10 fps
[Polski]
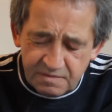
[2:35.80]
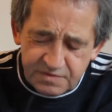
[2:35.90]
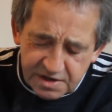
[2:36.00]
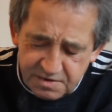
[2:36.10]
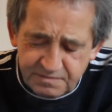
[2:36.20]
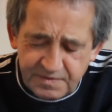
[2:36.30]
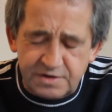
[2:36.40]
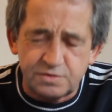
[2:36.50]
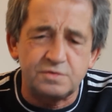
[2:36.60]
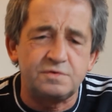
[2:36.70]
w takim
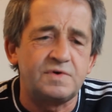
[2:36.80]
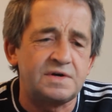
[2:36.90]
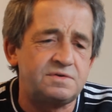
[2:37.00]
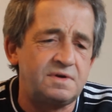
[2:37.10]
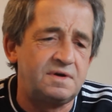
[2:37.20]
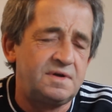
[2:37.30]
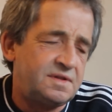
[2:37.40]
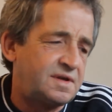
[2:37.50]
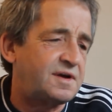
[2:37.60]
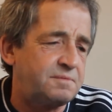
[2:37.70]
fartuchu właśnie,
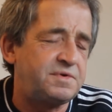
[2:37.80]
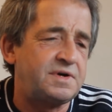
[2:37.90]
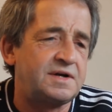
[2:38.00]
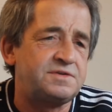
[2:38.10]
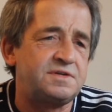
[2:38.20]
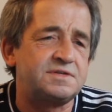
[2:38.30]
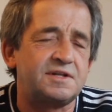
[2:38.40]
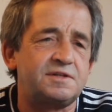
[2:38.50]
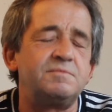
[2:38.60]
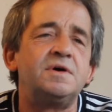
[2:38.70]
tak jak brygadzista
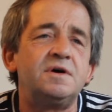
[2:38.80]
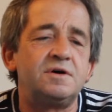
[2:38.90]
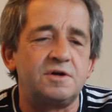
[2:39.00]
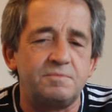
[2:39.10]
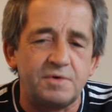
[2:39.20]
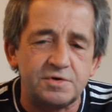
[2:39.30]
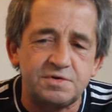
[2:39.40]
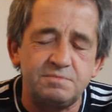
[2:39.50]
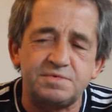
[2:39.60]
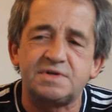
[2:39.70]
tym
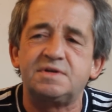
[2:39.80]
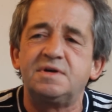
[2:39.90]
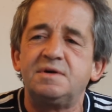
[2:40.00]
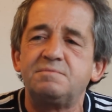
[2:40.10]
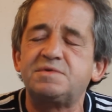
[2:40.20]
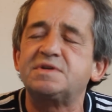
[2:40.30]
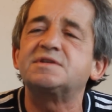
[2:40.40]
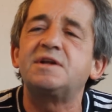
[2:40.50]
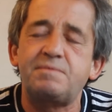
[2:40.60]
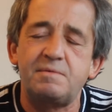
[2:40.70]
roboczym przed, przed
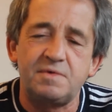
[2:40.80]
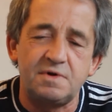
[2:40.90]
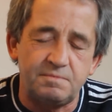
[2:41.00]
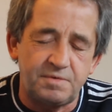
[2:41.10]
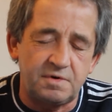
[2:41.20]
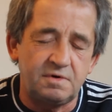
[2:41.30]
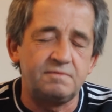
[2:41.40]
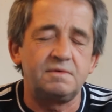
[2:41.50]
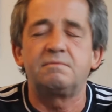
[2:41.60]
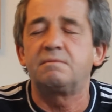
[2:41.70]
sklepem
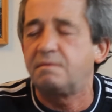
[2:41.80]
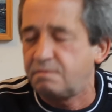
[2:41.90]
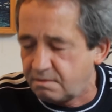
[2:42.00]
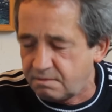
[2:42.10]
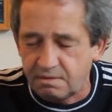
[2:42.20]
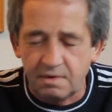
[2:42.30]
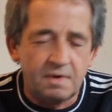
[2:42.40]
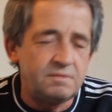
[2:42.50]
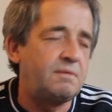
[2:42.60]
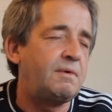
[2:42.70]
monopolowym. I
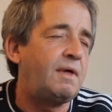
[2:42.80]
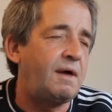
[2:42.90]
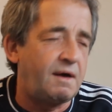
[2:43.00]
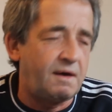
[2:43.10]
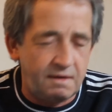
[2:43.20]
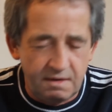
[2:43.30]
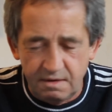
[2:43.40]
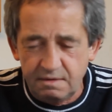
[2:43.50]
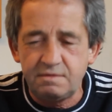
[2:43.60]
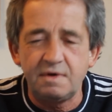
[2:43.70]
mówię, no,
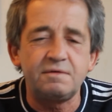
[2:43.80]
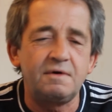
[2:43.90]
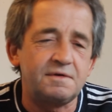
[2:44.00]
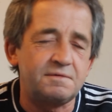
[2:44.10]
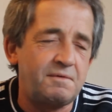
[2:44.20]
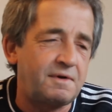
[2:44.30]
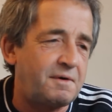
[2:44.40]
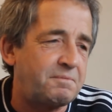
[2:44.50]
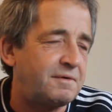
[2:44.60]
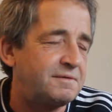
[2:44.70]
gdzie to jest
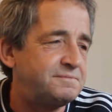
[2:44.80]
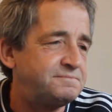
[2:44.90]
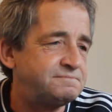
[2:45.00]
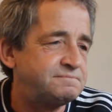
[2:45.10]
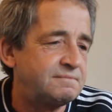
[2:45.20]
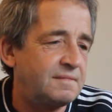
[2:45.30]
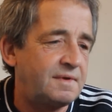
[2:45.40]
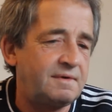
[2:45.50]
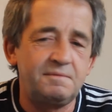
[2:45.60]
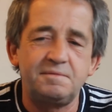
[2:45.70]
monopol?
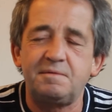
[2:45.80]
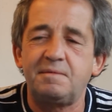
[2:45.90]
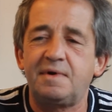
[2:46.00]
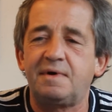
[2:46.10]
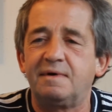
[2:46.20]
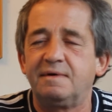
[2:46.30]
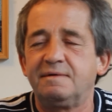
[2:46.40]
Proszę e, pana,